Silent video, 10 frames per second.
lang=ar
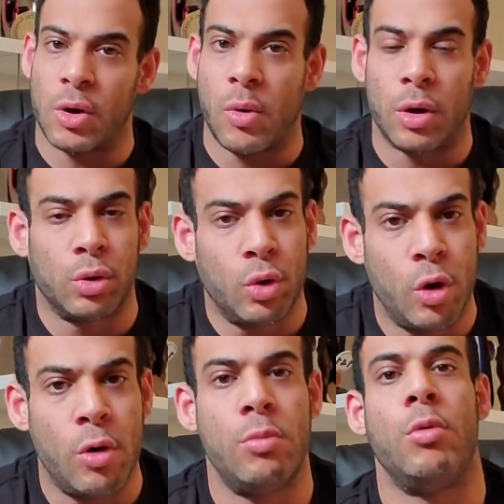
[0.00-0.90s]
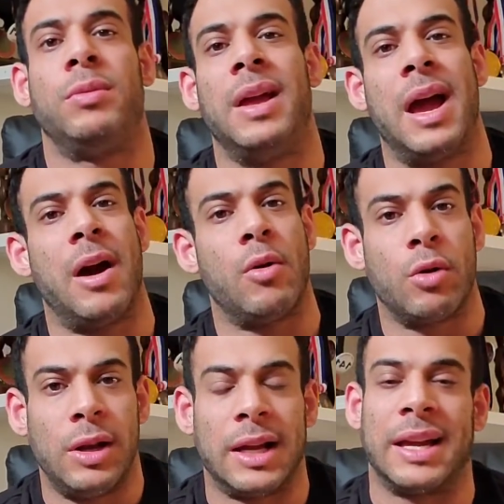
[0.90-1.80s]
اوض نوم وبتاع
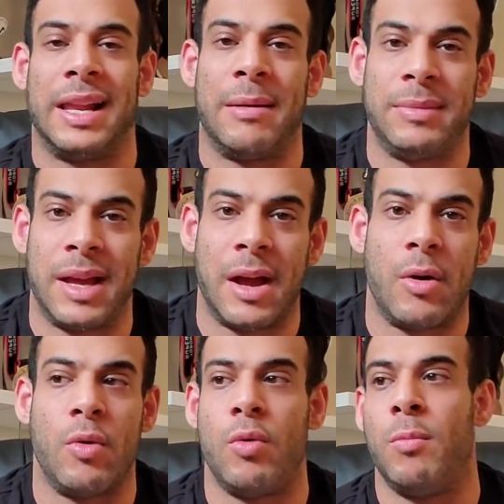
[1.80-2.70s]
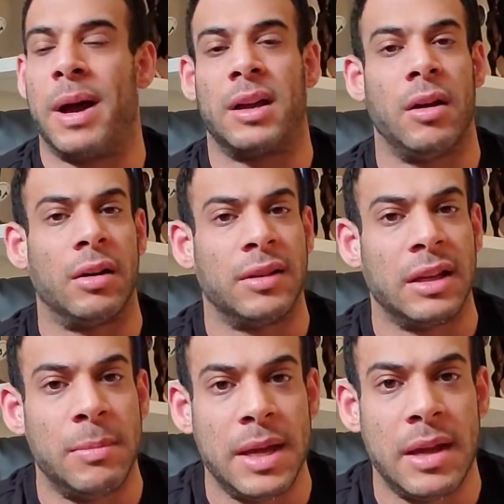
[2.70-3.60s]
وكل الكلام ده وباك يارد
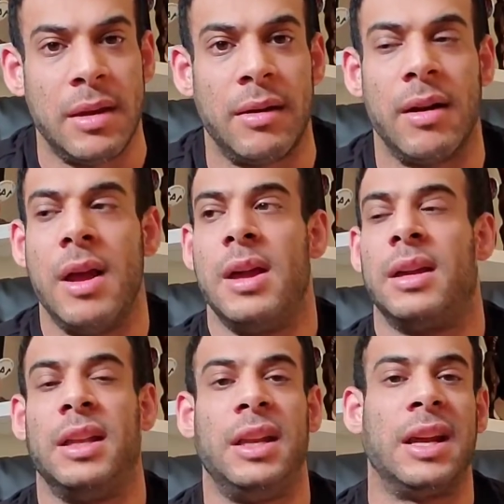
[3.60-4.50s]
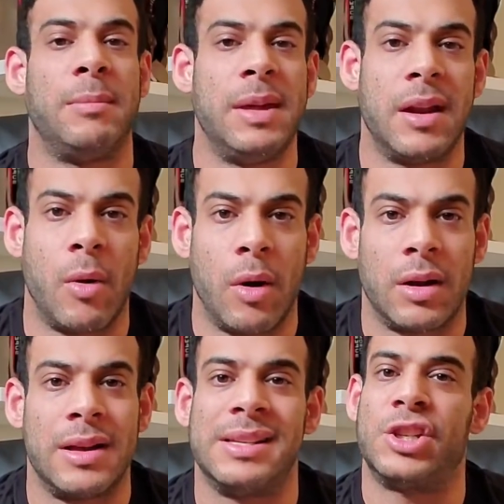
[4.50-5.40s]
كبير جنينه كبيره
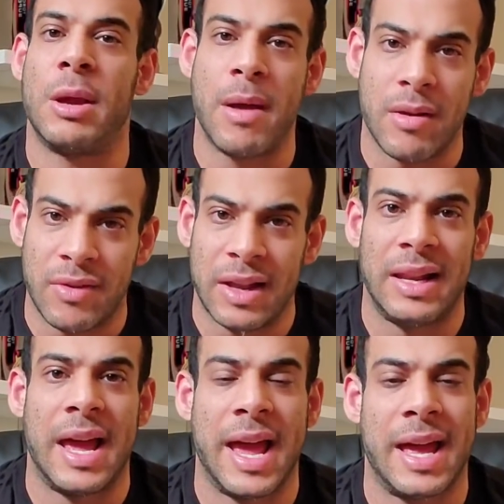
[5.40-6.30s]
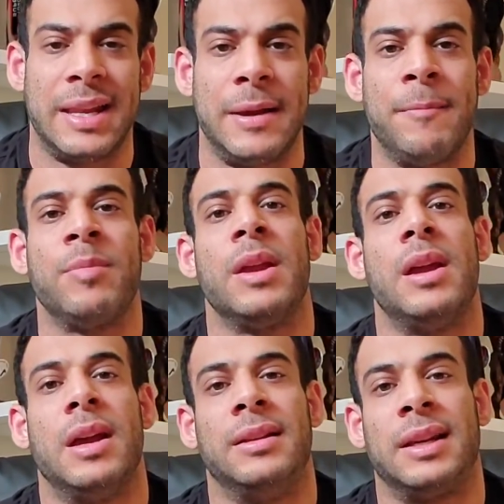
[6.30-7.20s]
ورا شبه فيلا يعني
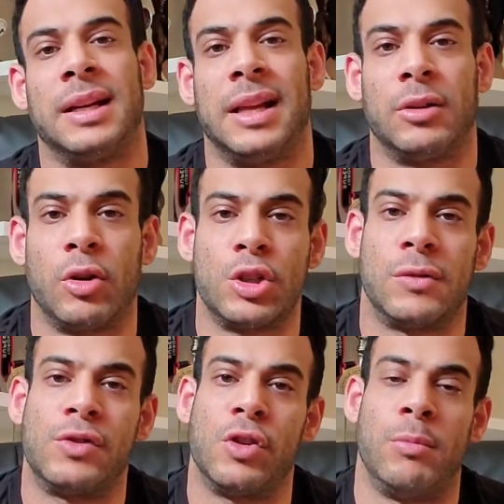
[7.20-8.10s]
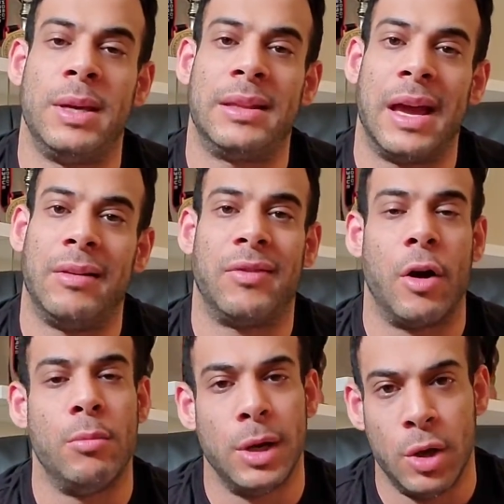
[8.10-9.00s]
انت كده هتخش في 900 الف
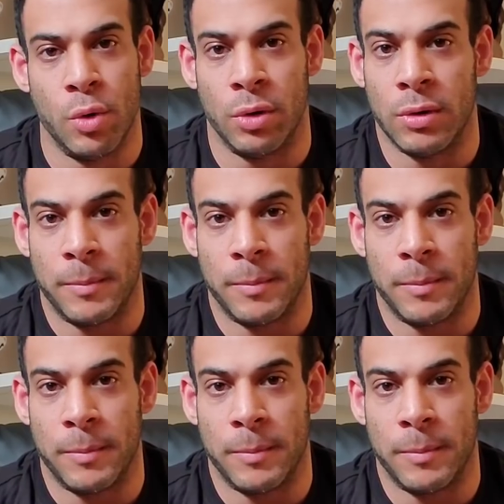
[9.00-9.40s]
او مليون